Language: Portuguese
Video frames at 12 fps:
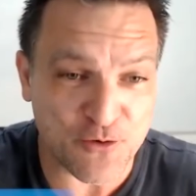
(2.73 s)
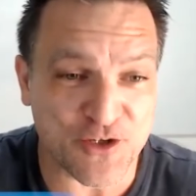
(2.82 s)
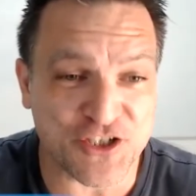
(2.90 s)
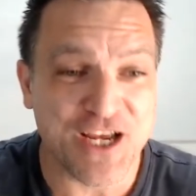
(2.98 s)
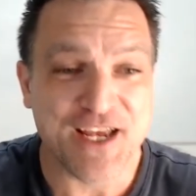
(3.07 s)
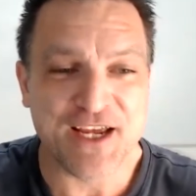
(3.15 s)

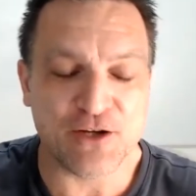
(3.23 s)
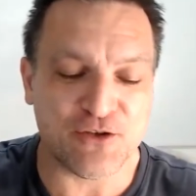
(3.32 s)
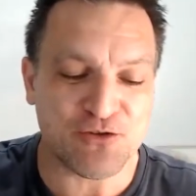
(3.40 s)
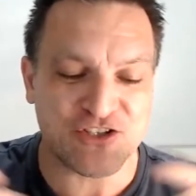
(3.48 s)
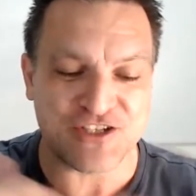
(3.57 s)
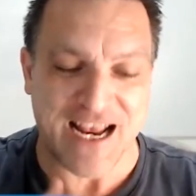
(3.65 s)
hoje eu tenho
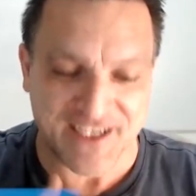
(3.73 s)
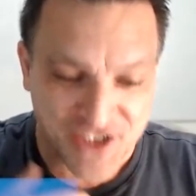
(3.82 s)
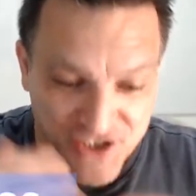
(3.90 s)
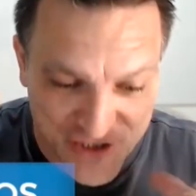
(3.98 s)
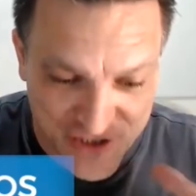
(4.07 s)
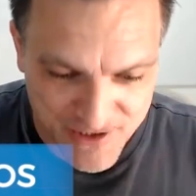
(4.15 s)
sete
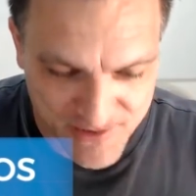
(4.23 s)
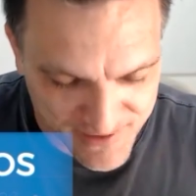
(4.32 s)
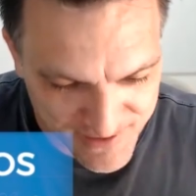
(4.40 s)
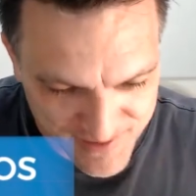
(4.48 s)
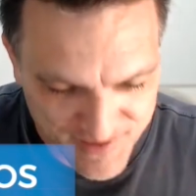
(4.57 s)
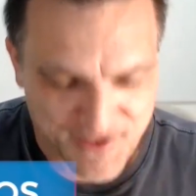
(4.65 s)

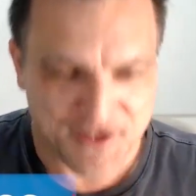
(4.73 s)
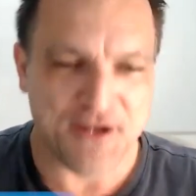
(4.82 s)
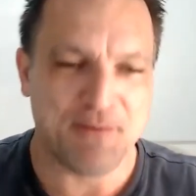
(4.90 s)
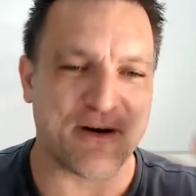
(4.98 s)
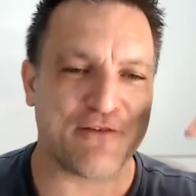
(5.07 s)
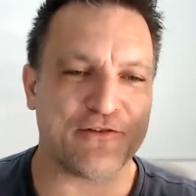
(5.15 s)
dicas
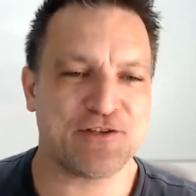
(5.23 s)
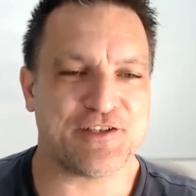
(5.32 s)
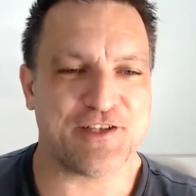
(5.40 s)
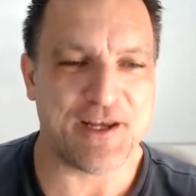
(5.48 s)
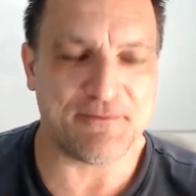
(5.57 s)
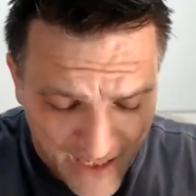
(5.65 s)
para
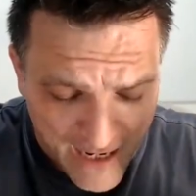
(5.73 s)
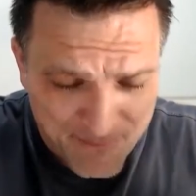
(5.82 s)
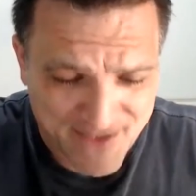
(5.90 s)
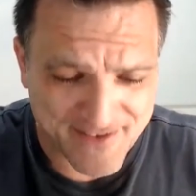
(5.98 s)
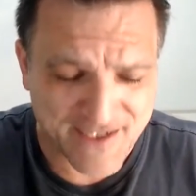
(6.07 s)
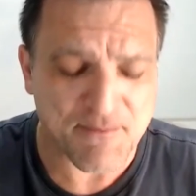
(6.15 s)
você
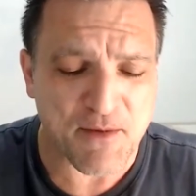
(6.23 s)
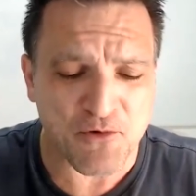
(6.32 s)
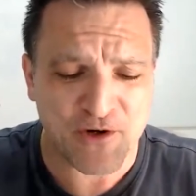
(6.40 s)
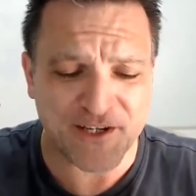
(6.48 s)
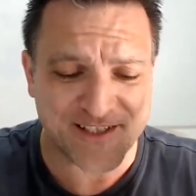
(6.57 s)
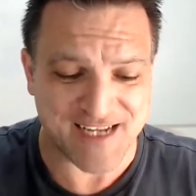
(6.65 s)
aprender a
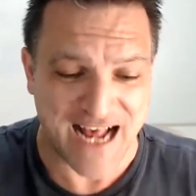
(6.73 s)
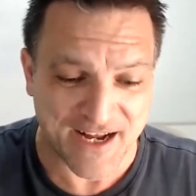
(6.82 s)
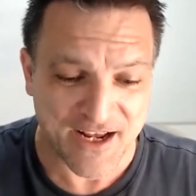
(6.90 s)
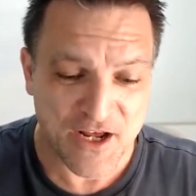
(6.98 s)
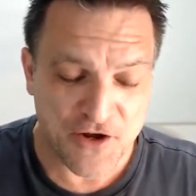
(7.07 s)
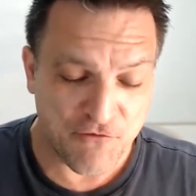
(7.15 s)

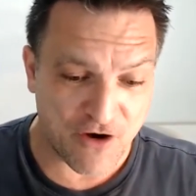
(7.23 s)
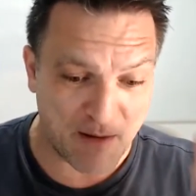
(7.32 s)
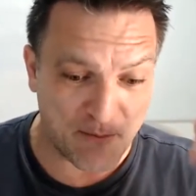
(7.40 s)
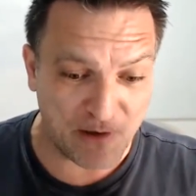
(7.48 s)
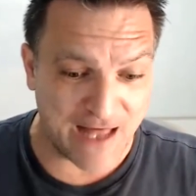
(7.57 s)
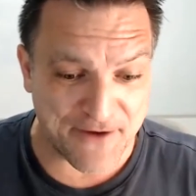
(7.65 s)
memorizar
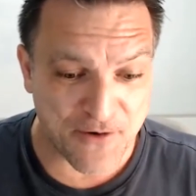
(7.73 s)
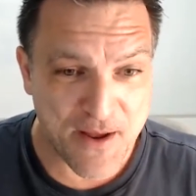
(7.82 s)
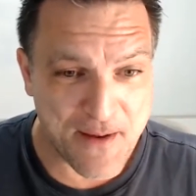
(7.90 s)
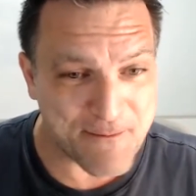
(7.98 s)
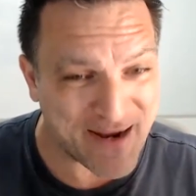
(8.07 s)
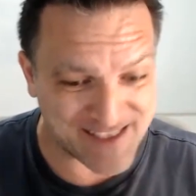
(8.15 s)
vocabulário
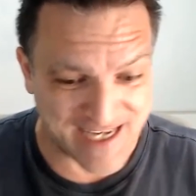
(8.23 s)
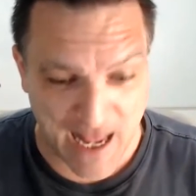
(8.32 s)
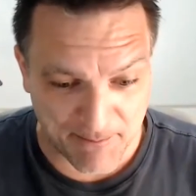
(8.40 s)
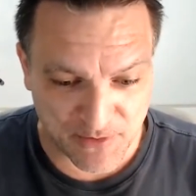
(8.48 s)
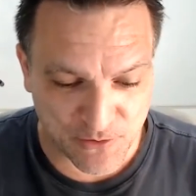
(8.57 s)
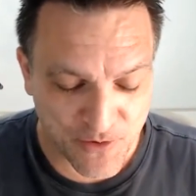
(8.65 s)
mais
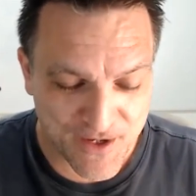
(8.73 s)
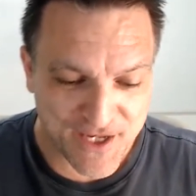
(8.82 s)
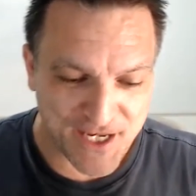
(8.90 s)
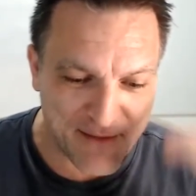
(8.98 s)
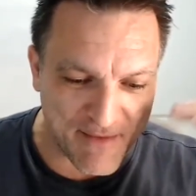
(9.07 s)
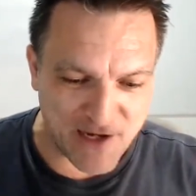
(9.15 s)
rápido
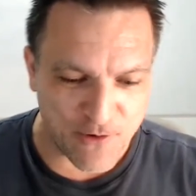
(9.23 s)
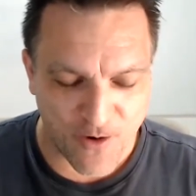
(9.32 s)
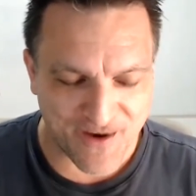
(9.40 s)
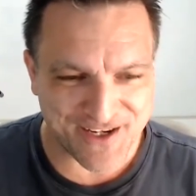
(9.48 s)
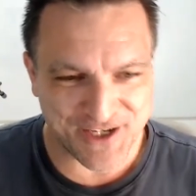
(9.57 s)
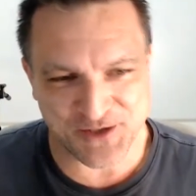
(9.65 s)
e
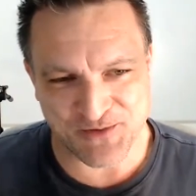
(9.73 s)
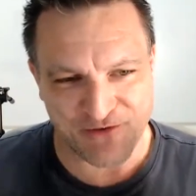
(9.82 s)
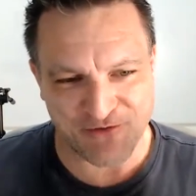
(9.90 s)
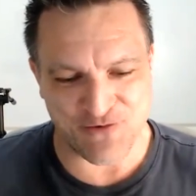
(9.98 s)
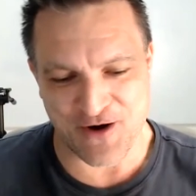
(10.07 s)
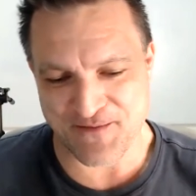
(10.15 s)
melhor e de uma
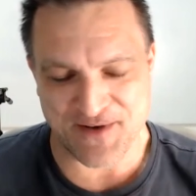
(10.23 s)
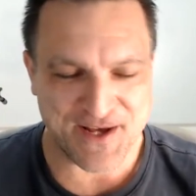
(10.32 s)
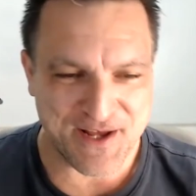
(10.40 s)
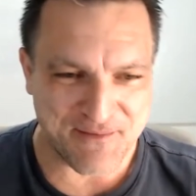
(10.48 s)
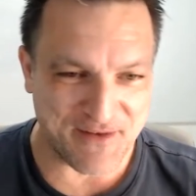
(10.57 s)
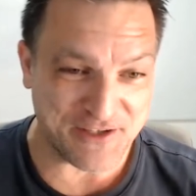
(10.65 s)
forma
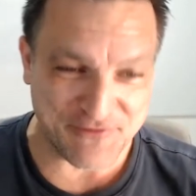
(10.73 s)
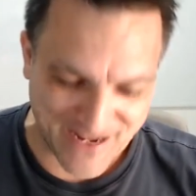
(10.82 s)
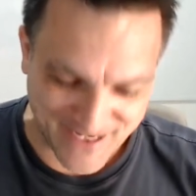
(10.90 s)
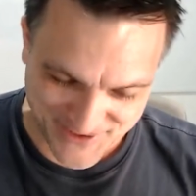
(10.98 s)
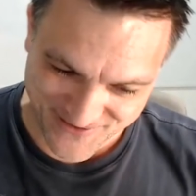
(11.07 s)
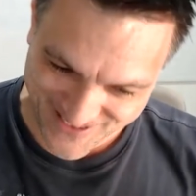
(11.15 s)
mais
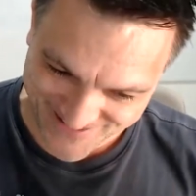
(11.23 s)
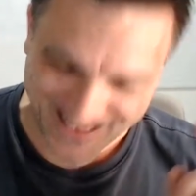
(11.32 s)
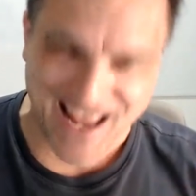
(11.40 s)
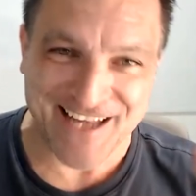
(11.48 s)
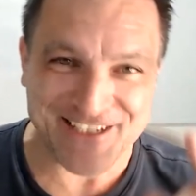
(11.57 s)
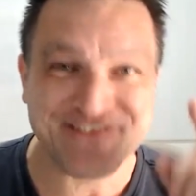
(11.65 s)
fácil e
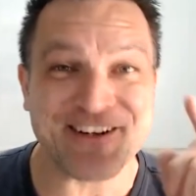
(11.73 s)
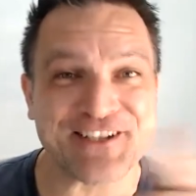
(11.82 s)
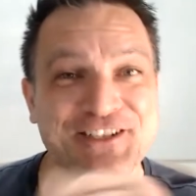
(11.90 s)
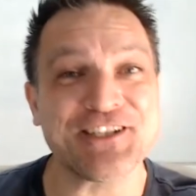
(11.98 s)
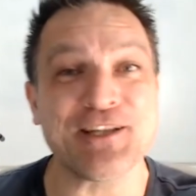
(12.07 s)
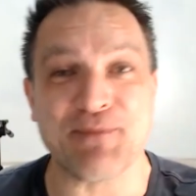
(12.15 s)
até divertida.